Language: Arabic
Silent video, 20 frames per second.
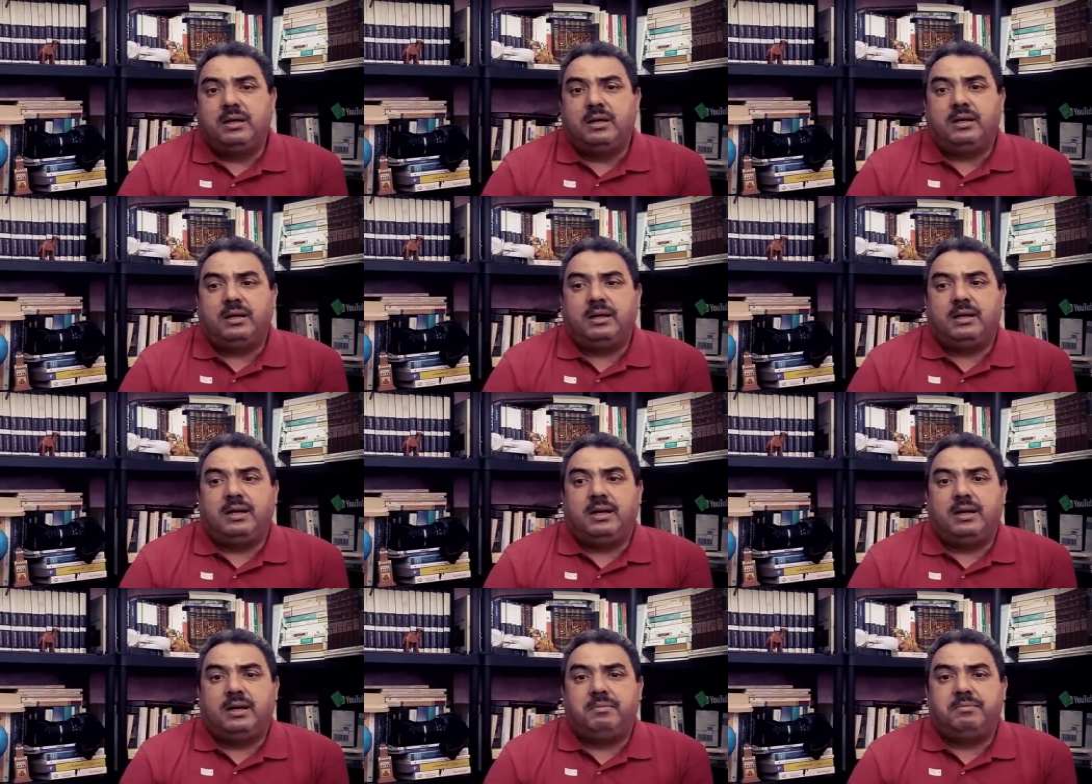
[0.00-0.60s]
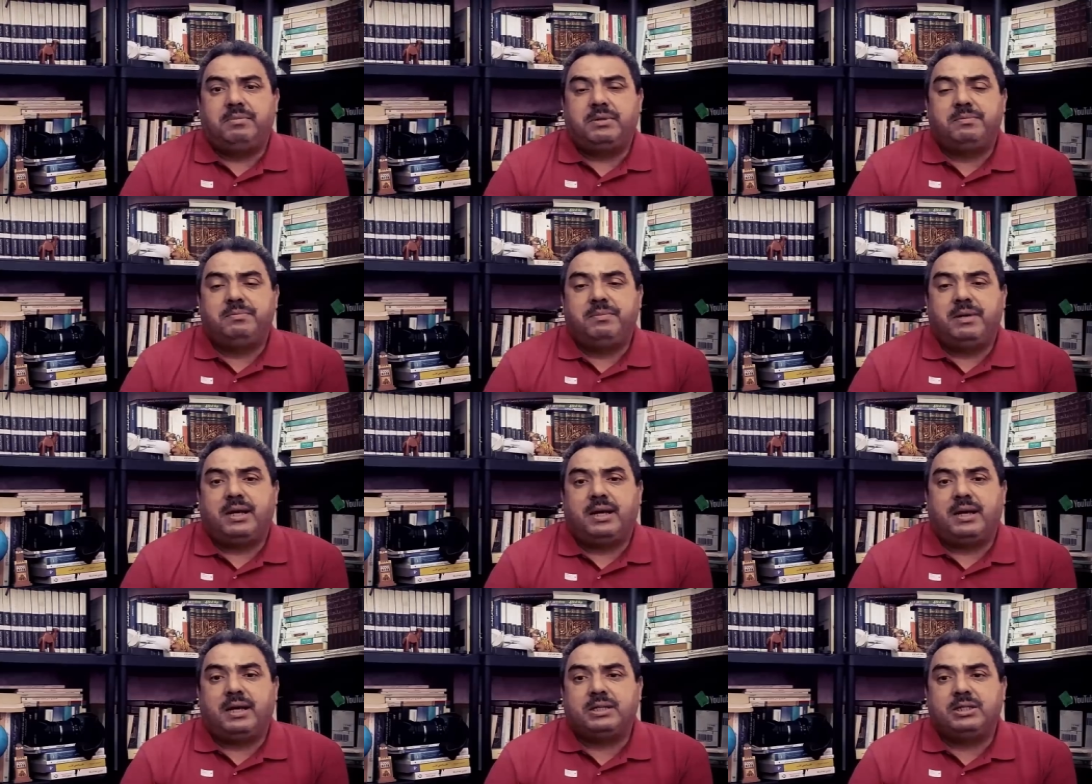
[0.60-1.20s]
على باش ما
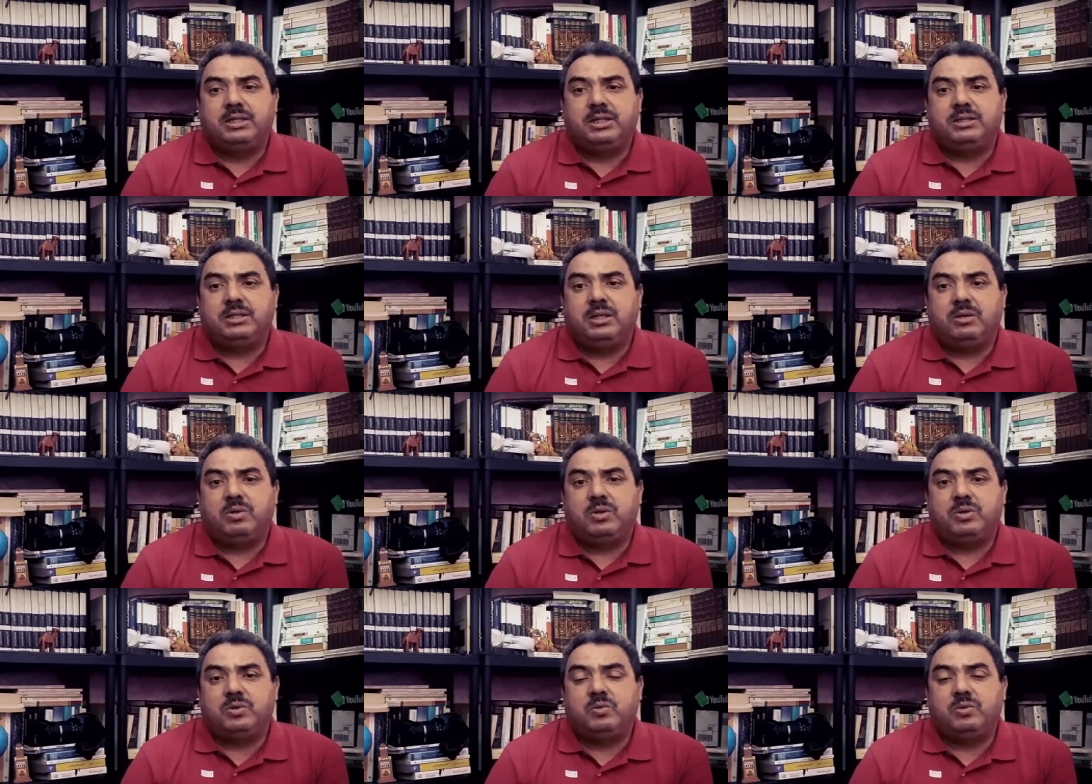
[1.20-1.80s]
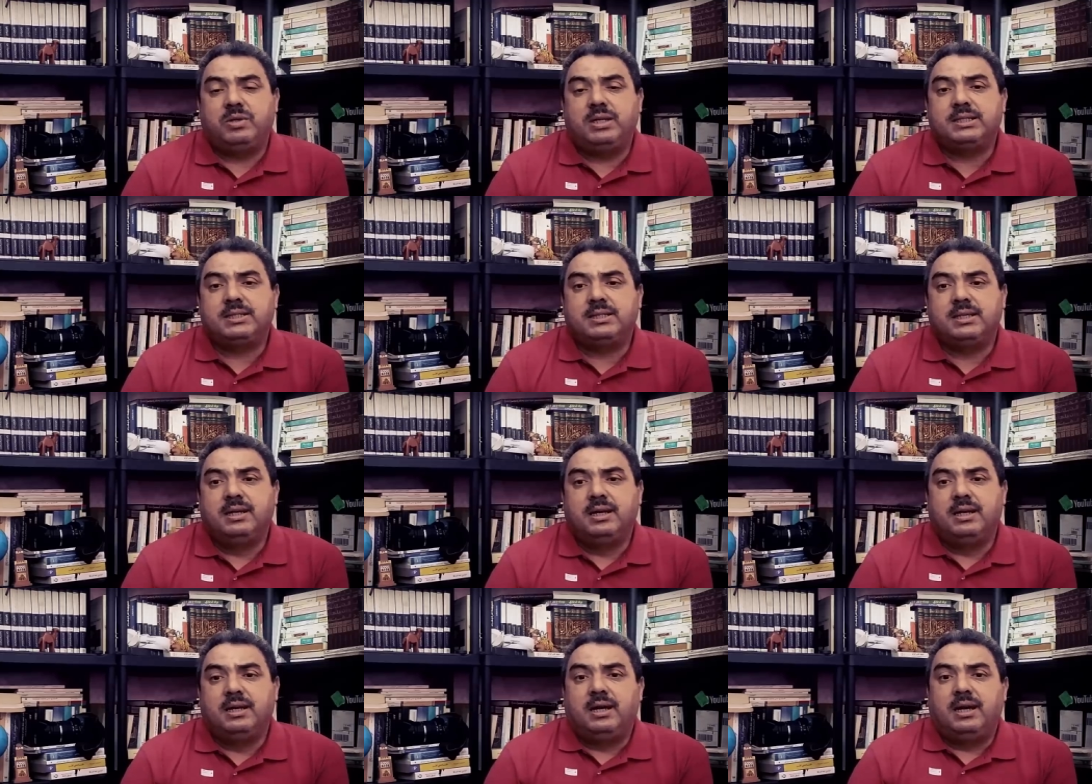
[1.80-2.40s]
يخرقش التوازنات
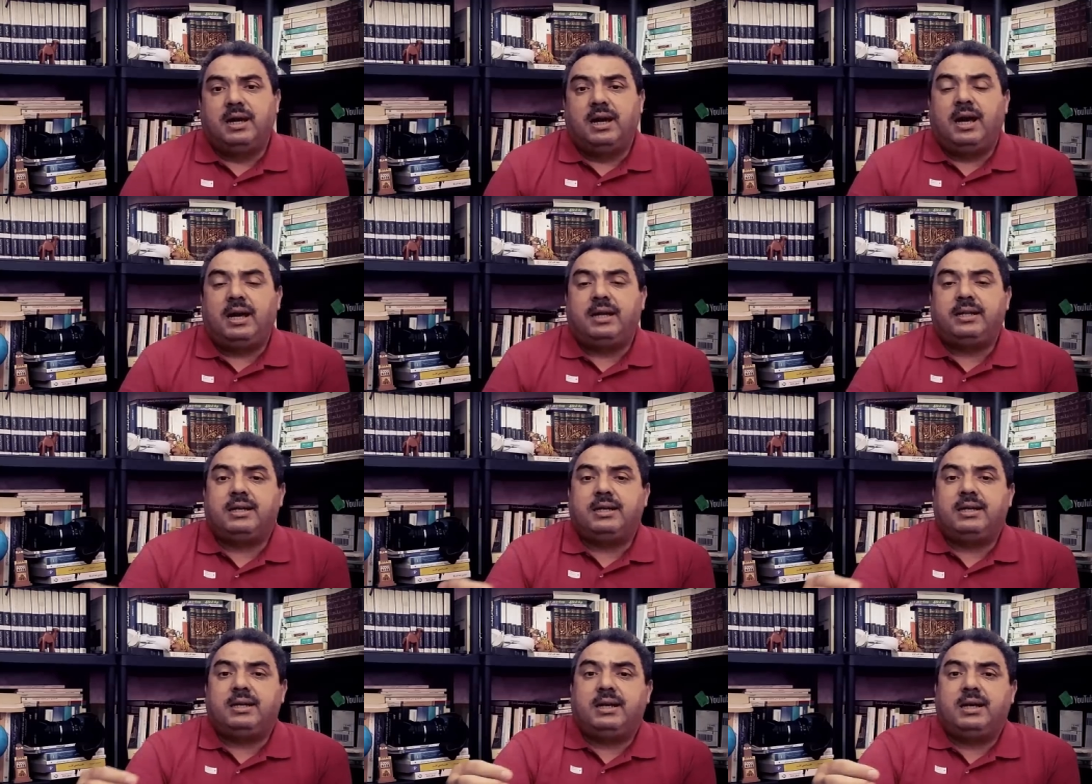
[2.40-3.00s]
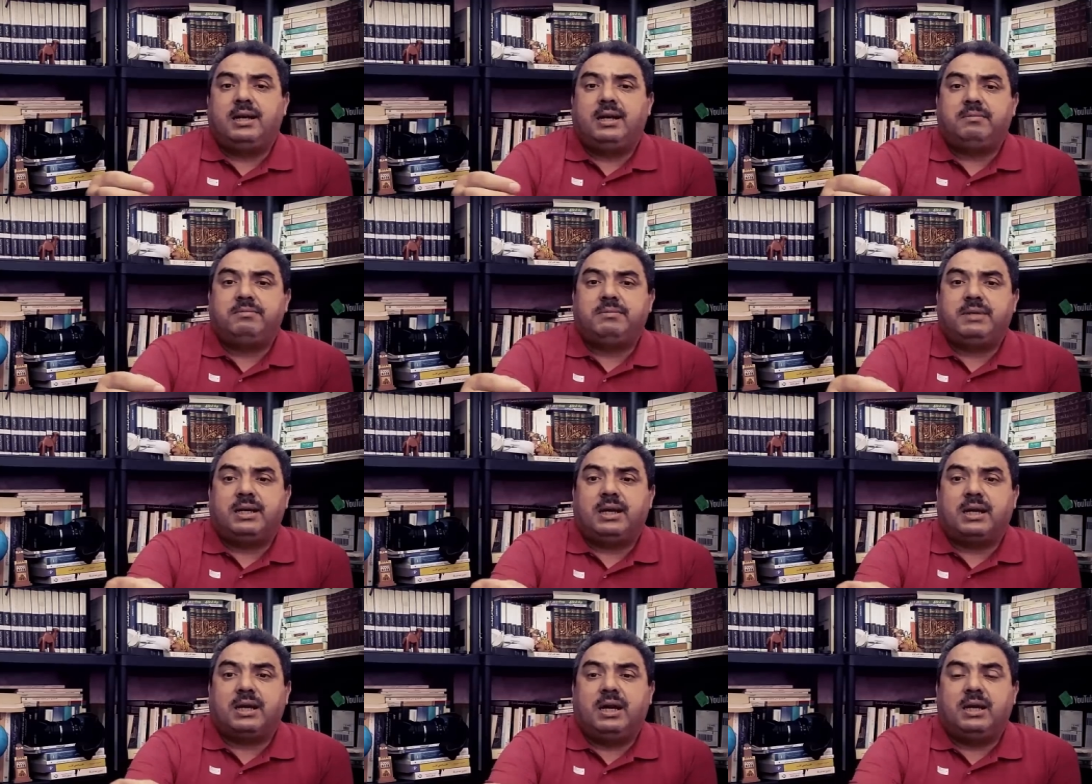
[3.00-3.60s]
هذاك الكلام
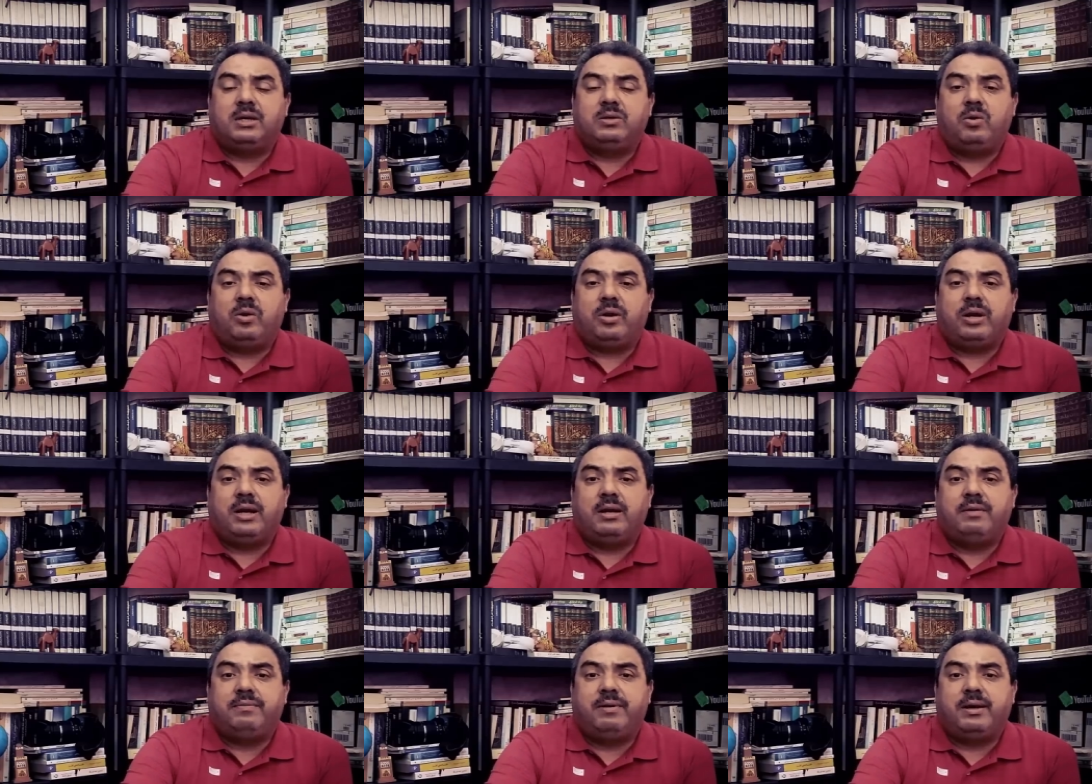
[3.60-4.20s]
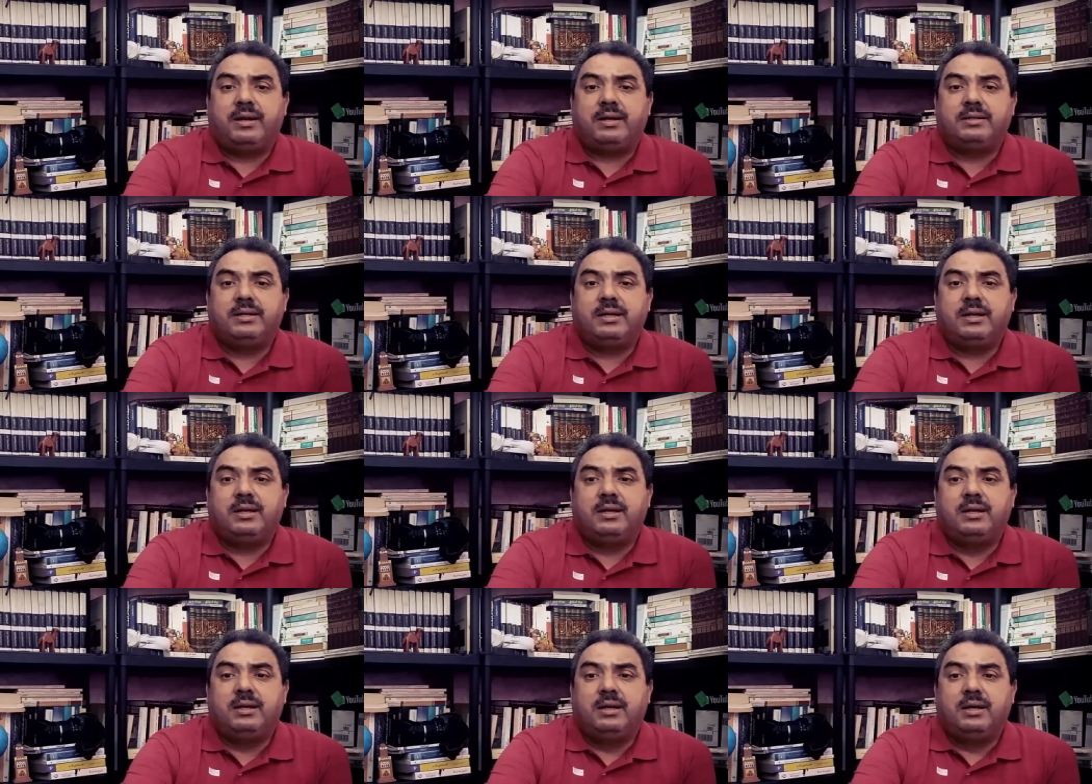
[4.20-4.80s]
ذاك القانون راه
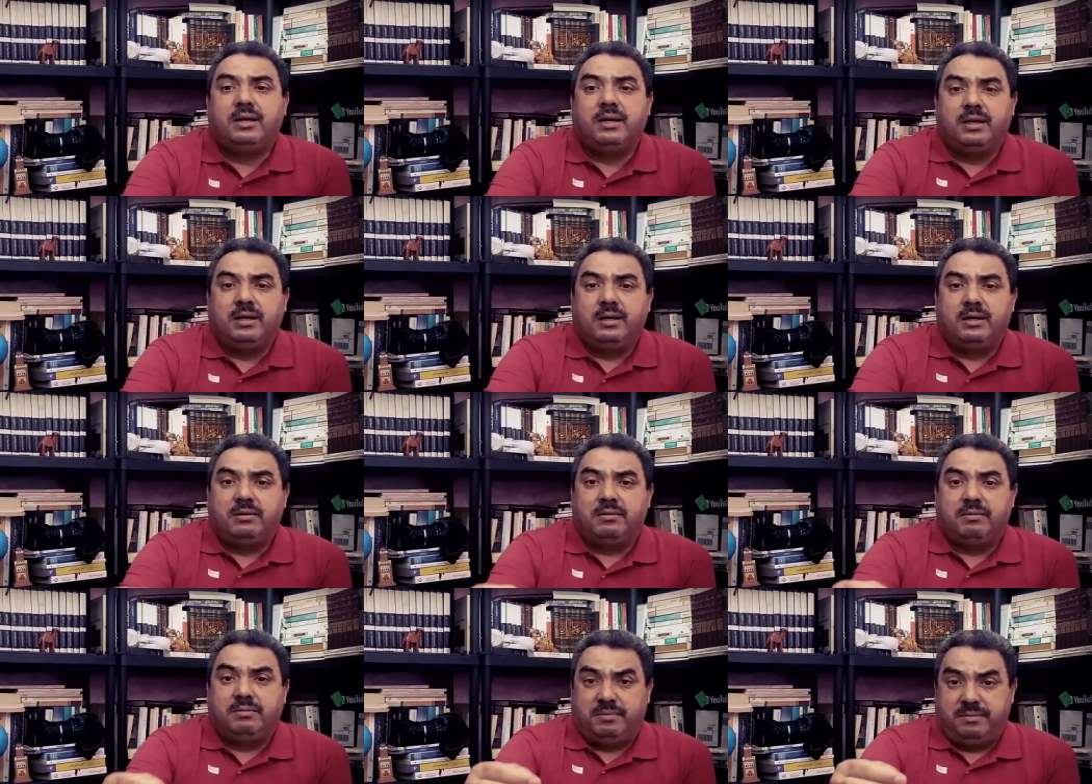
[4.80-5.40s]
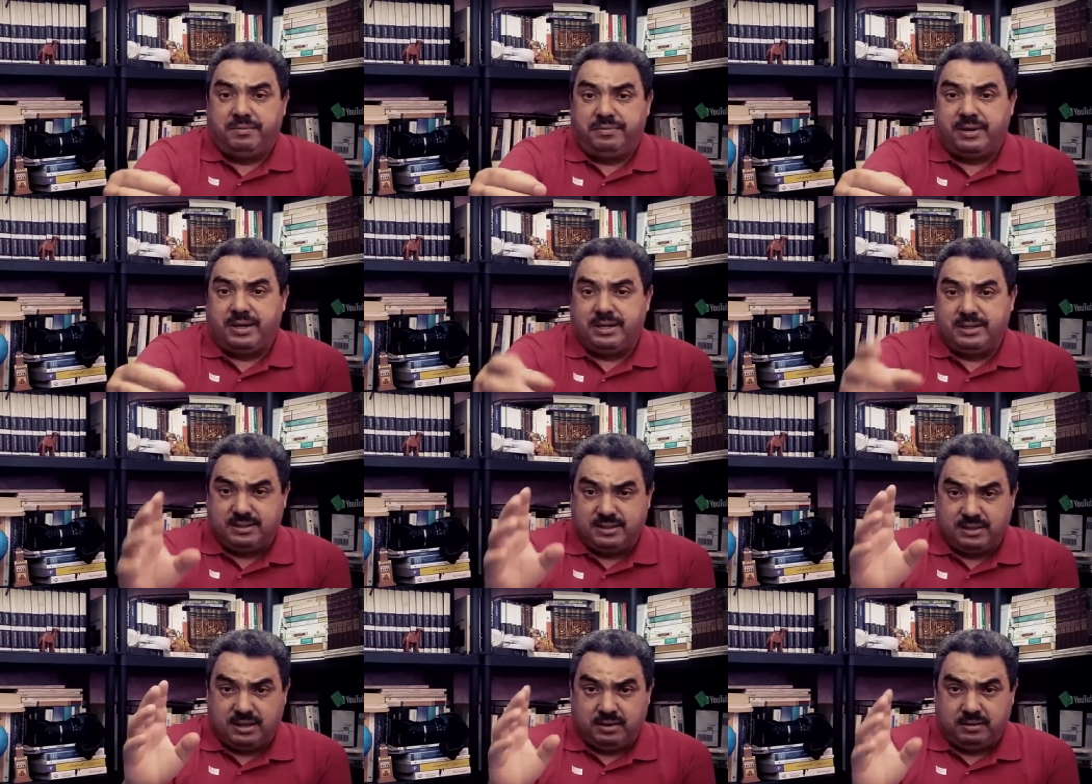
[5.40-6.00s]
فرضه
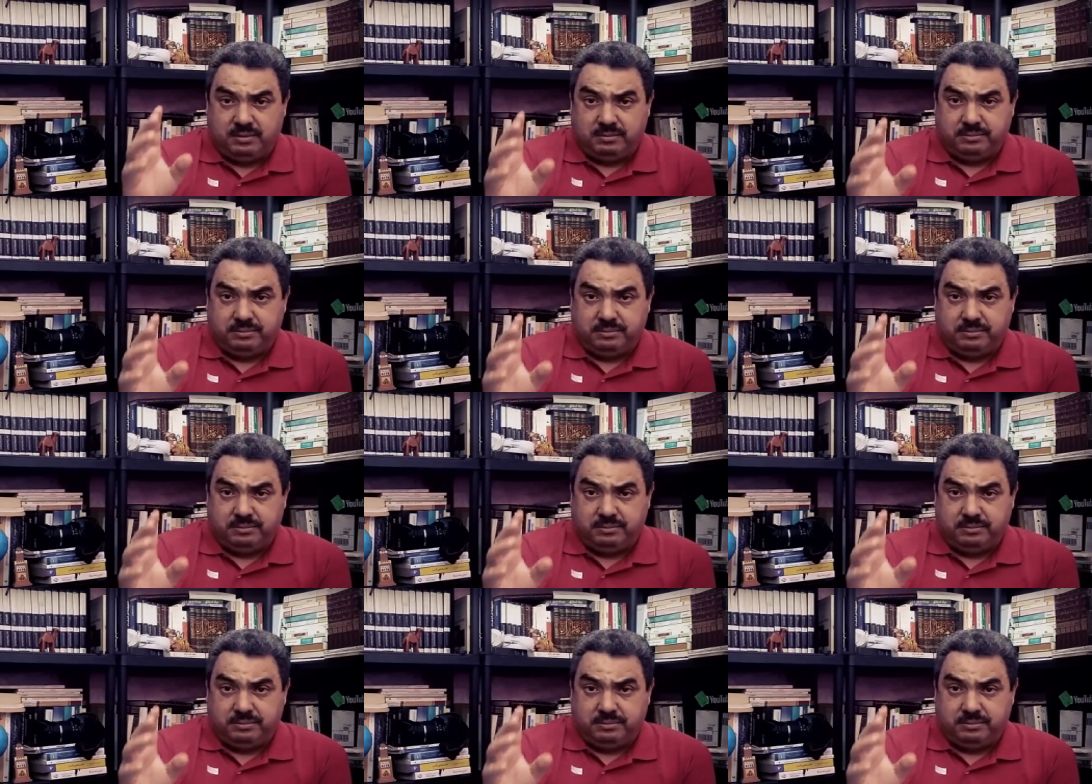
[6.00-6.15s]
فرنسا